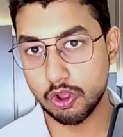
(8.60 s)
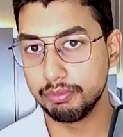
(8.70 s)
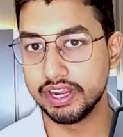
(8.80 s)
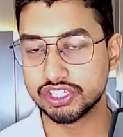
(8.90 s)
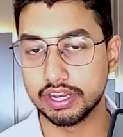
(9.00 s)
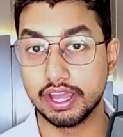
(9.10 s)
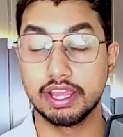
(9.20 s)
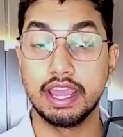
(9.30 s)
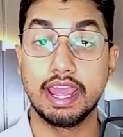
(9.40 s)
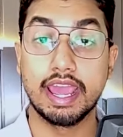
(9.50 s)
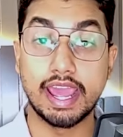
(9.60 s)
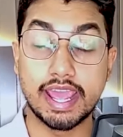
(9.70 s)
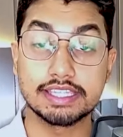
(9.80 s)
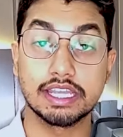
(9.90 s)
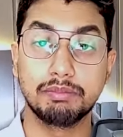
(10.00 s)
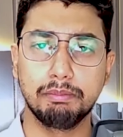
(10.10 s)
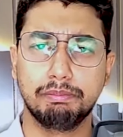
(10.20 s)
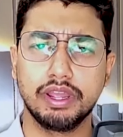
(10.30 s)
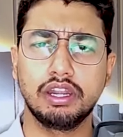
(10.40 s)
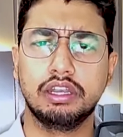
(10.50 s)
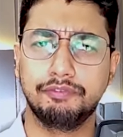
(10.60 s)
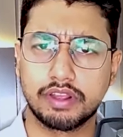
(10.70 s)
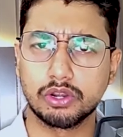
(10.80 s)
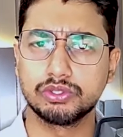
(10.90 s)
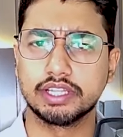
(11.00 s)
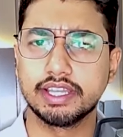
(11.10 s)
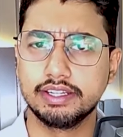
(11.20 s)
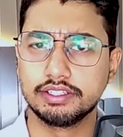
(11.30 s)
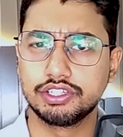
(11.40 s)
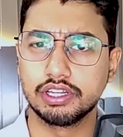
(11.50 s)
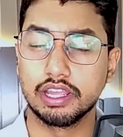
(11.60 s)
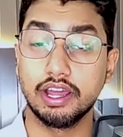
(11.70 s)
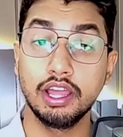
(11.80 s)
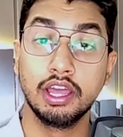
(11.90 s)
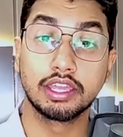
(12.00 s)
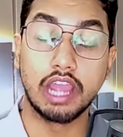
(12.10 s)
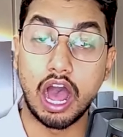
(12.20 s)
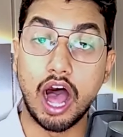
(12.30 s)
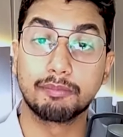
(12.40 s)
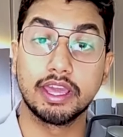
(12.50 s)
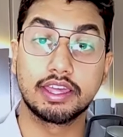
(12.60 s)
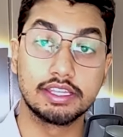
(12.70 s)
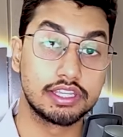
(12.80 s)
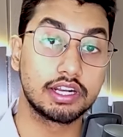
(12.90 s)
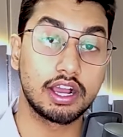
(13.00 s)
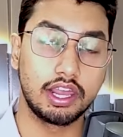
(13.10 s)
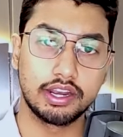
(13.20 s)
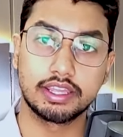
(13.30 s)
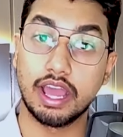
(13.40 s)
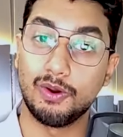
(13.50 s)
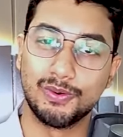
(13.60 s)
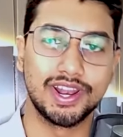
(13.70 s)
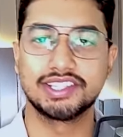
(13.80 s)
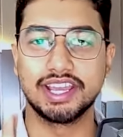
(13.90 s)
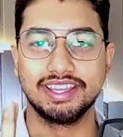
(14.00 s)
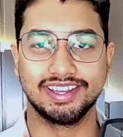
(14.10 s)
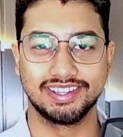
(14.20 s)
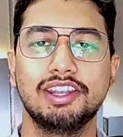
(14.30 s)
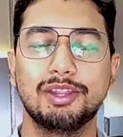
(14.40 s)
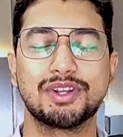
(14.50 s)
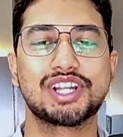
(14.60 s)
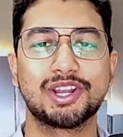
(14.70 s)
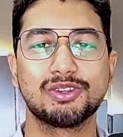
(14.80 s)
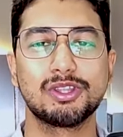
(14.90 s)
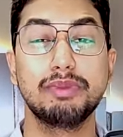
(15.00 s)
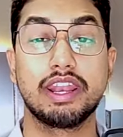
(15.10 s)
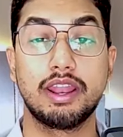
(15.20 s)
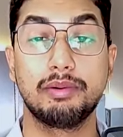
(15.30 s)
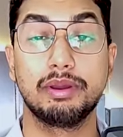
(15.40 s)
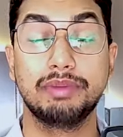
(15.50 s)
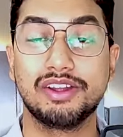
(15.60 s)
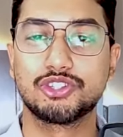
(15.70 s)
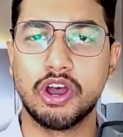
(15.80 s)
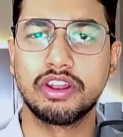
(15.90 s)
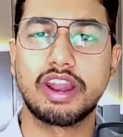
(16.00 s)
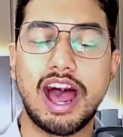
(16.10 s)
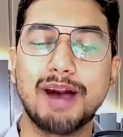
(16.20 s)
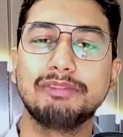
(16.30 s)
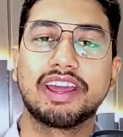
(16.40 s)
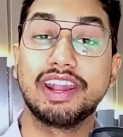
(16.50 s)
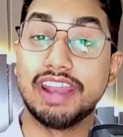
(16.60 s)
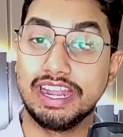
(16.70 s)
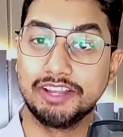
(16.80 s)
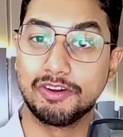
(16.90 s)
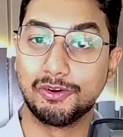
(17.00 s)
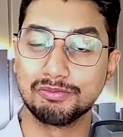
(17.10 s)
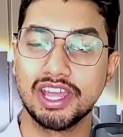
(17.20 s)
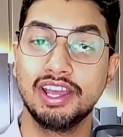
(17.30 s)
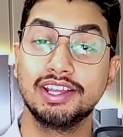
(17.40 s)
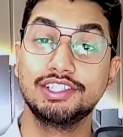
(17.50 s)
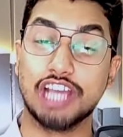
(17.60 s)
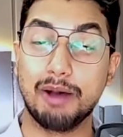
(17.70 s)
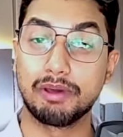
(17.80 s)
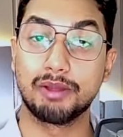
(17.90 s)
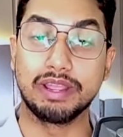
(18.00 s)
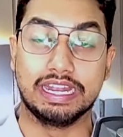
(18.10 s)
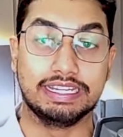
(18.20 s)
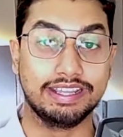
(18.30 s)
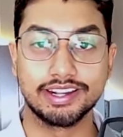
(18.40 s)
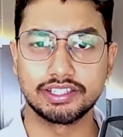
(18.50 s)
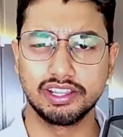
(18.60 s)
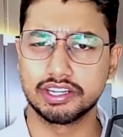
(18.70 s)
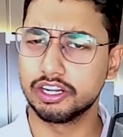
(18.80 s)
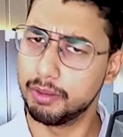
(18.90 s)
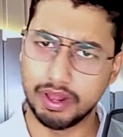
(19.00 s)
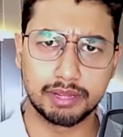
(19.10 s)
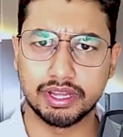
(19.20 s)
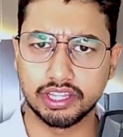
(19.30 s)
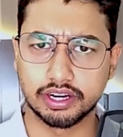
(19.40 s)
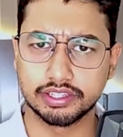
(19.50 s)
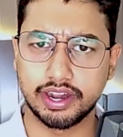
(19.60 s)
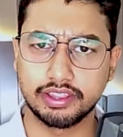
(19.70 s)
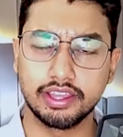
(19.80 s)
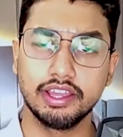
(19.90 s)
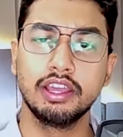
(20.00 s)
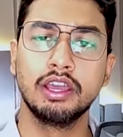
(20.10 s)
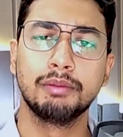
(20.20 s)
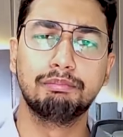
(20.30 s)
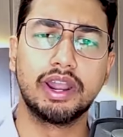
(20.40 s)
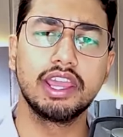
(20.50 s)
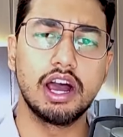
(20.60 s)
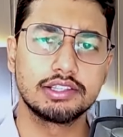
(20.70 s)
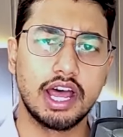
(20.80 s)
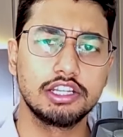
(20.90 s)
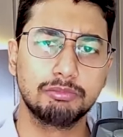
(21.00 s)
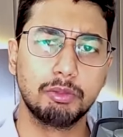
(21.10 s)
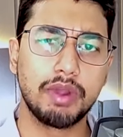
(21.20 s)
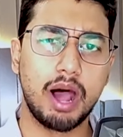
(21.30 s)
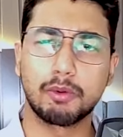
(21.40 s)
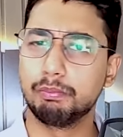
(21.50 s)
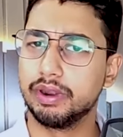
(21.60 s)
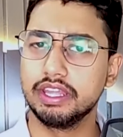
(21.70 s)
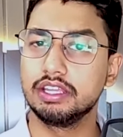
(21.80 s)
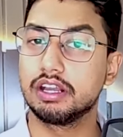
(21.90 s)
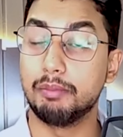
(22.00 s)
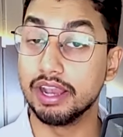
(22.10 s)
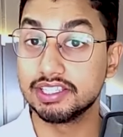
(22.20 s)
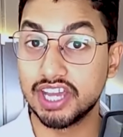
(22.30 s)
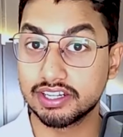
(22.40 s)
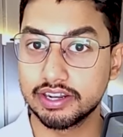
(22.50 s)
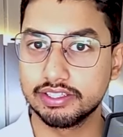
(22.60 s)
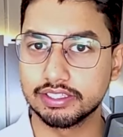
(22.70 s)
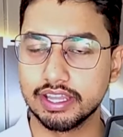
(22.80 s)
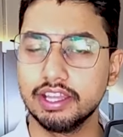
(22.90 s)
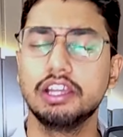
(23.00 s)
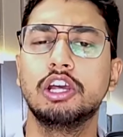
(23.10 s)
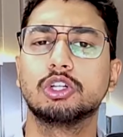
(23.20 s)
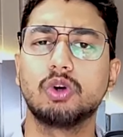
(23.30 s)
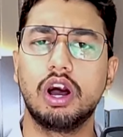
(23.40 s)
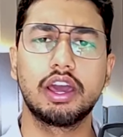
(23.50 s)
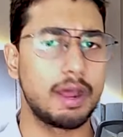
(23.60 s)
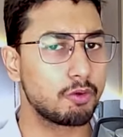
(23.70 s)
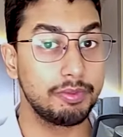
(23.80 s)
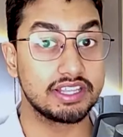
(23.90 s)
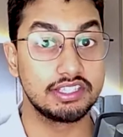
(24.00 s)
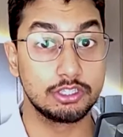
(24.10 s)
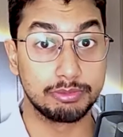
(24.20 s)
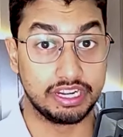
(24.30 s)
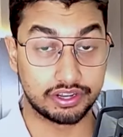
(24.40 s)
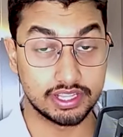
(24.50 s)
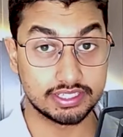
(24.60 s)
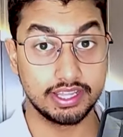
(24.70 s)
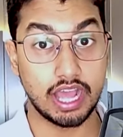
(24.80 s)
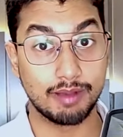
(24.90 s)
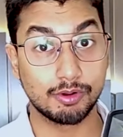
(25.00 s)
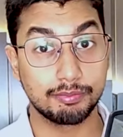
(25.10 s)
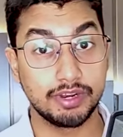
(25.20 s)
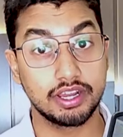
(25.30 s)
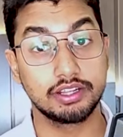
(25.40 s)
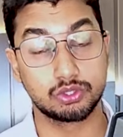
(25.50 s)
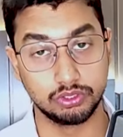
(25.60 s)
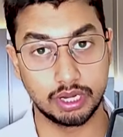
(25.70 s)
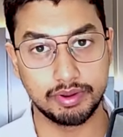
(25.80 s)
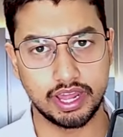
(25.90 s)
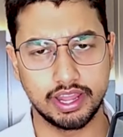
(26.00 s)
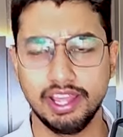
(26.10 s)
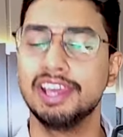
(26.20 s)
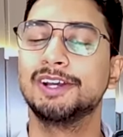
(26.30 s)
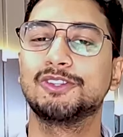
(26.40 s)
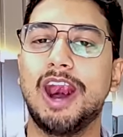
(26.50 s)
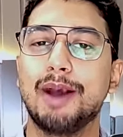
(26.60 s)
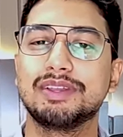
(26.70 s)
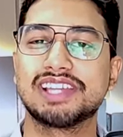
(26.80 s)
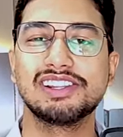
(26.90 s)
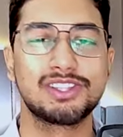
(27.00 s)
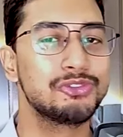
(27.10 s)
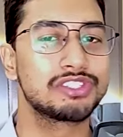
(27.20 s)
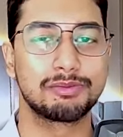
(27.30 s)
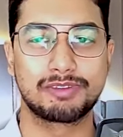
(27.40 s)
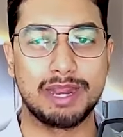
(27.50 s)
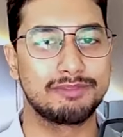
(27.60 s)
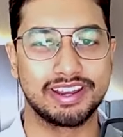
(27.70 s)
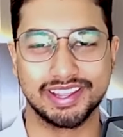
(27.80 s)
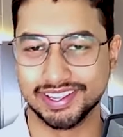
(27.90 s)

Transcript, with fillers: कॉम्बिनेशन है ऐसे में बेहद डिफिकल्ट हो जाता है ये डिसीजन लेना कि आपके किचन का कलर क्या होना चाहिए नमस्कार दोस्तों मेरा नाम है अभिनव चौहान और आप देख रहे हैं नाइनटी वन होम्स जहां पर हम इंटीरियर से रिलेटेड कमाल की बातें करते रहते हैं बड़े आसान शब्दों में आपको बड़ी ही कमाल की जानकारी देते हैं तो अगर आपको भी ऐसी चीज में इंटरेस्ट है या आपको अपना घर सुंदर बनाना है तो आप ये चैनल जरूर सब्सक्राइब करें